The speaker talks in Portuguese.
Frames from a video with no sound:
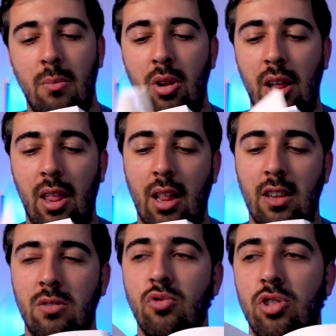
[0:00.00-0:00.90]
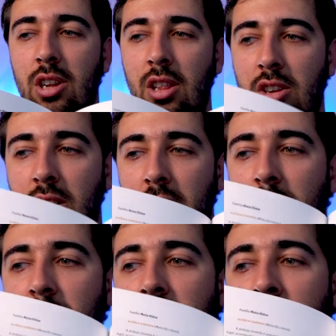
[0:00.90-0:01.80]
a maioria delas nos jardins
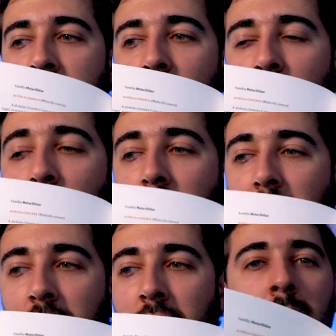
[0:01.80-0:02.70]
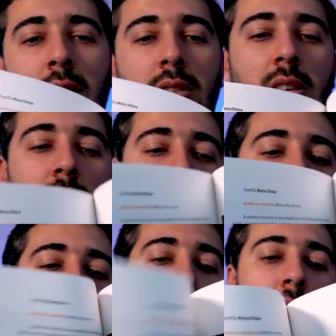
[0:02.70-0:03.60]
precisamente da Gulbenkian. Portanto, se
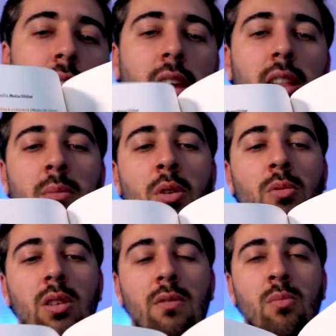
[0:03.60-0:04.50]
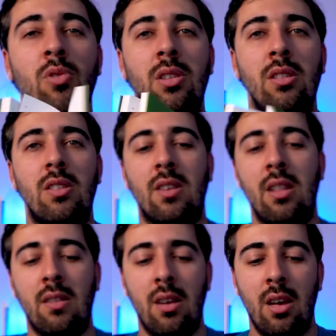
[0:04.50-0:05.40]
quiserem, tem aqui também um livro muito
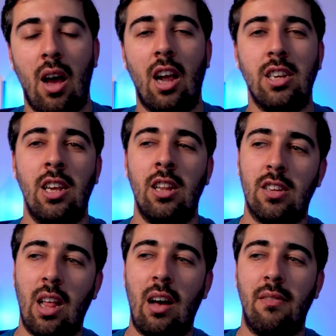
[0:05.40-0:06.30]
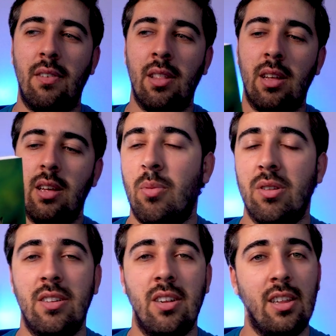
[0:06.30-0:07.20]
interessante, acho que ainda está à venda,
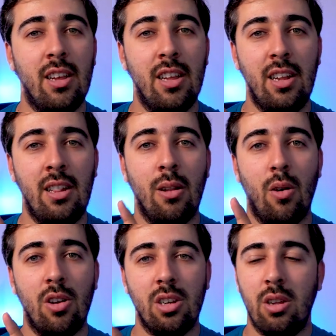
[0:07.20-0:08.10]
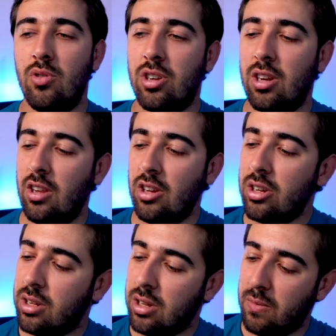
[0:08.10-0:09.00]
pode ser adquirido na loja dos
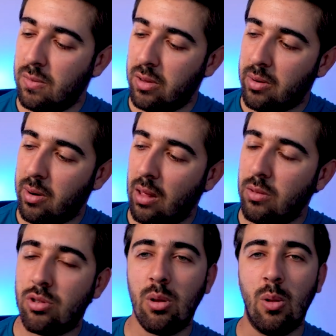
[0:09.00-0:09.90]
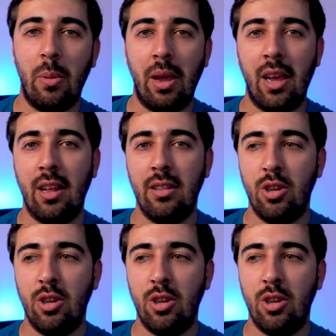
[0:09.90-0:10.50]
Jardins da Fundação Caldas do Gulbenkian em